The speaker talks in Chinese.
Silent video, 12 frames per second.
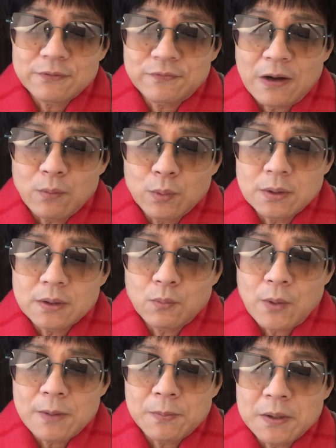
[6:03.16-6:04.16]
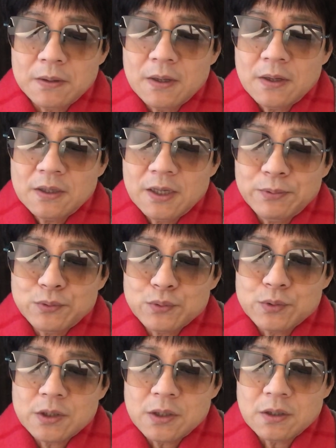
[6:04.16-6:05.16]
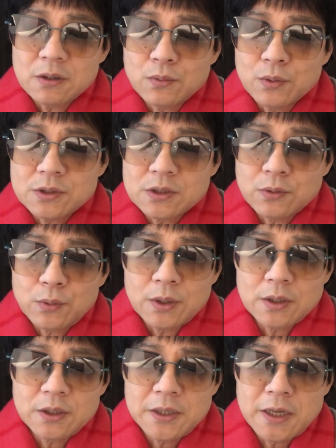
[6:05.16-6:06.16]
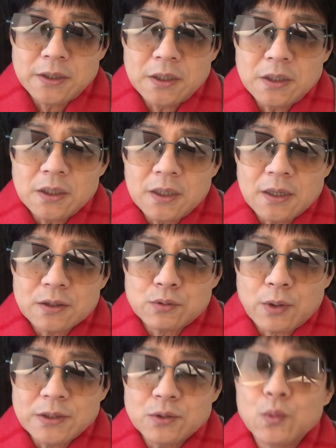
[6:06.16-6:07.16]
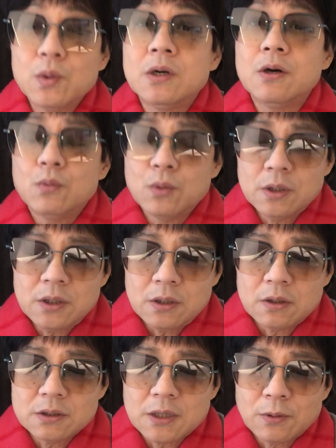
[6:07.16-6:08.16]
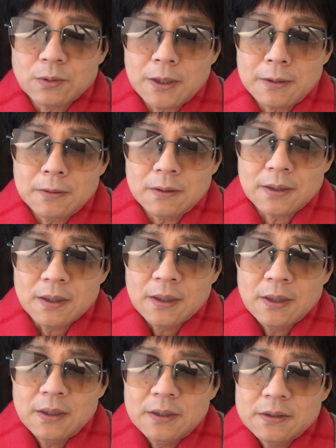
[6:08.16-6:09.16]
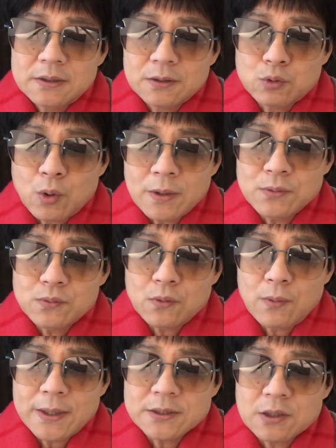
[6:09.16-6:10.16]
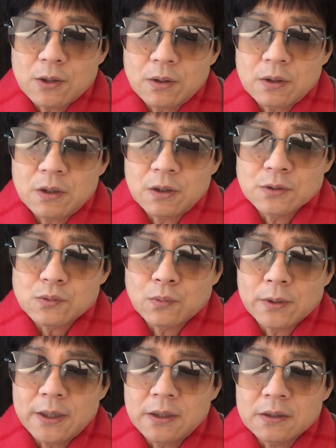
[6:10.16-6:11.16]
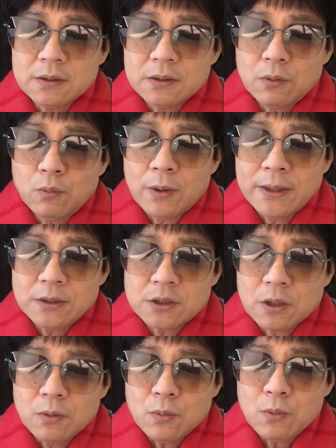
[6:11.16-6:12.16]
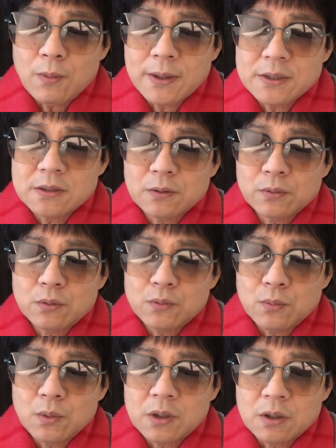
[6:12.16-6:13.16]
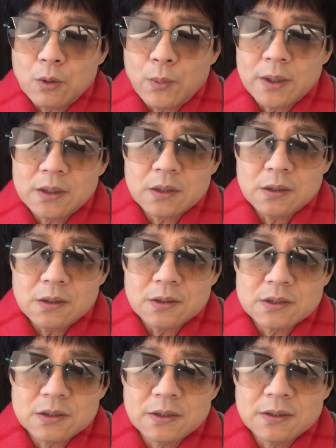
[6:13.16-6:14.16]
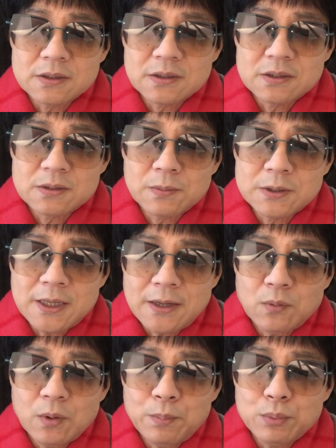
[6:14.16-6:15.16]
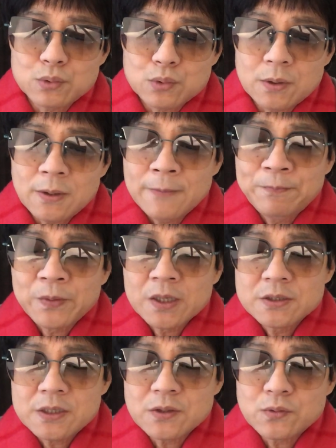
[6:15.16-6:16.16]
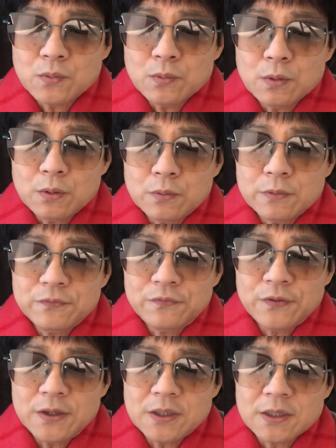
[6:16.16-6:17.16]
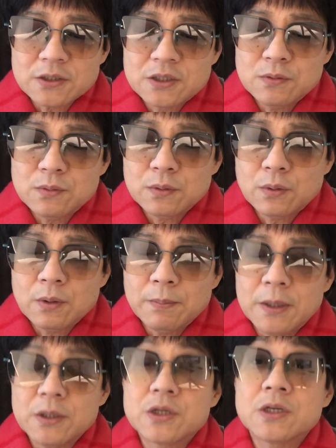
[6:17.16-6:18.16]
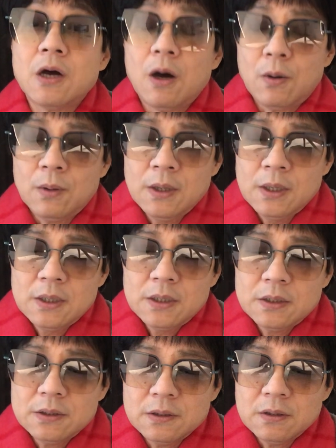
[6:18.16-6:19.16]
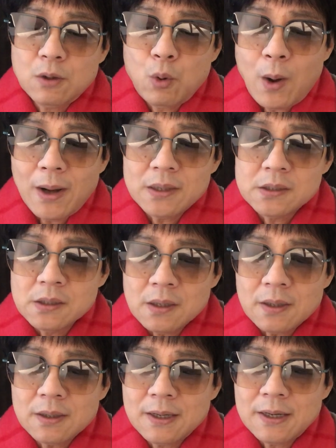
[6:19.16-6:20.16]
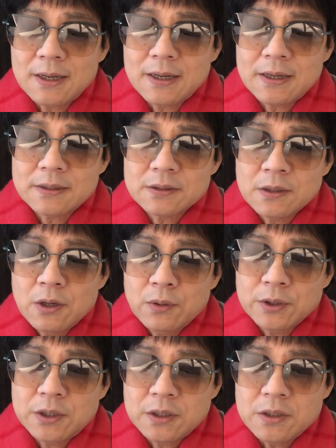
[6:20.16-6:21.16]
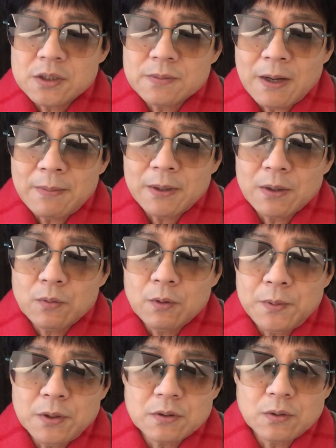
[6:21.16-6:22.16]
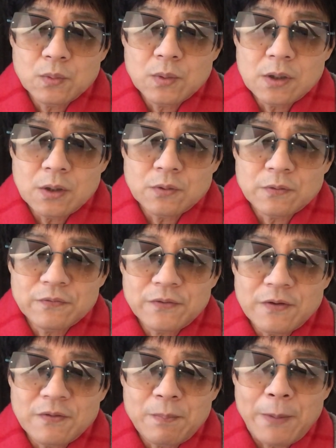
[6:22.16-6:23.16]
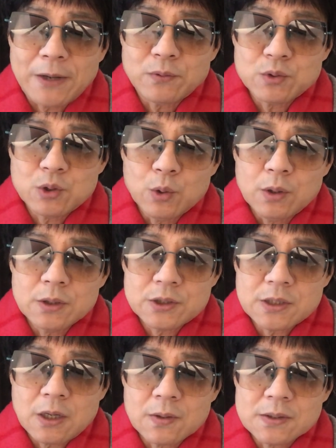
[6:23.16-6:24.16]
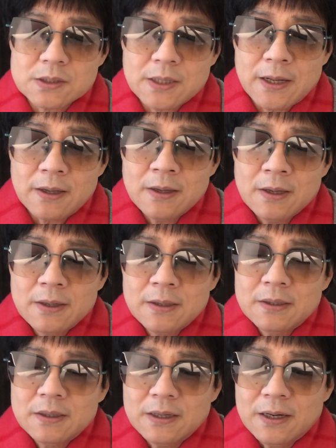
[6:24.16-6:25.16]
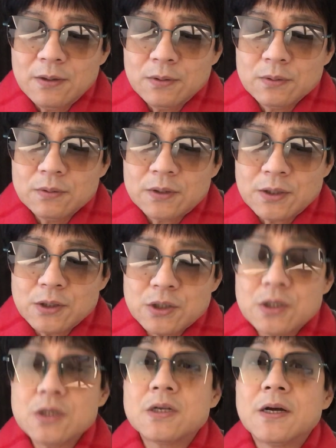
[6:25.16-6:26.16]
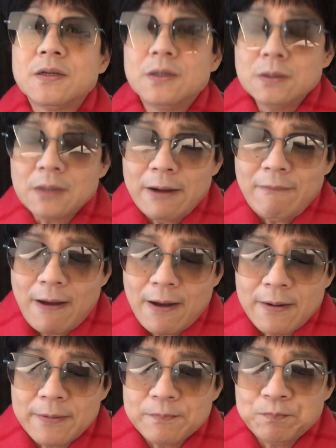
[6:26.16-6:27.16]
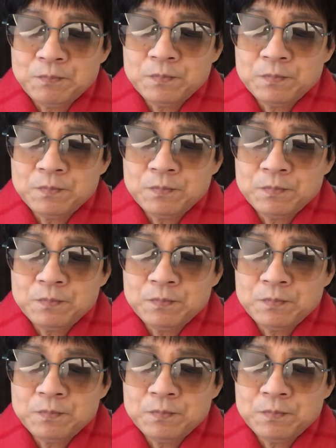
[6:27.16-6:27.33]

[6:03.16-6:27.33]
的访问的外宾，也不出席任何国际的会议，眼睁睁看着全球各国热火朝天的这个穿梭外交、合纵连横，完成功完成了对中国合围和遏制的这个什么战略布局。现在中国会非常急于对美示好和缓和啊，会停止骂美国，并且用各种方法摆出求和示好的姿态。然后，但是事实上已经太晚。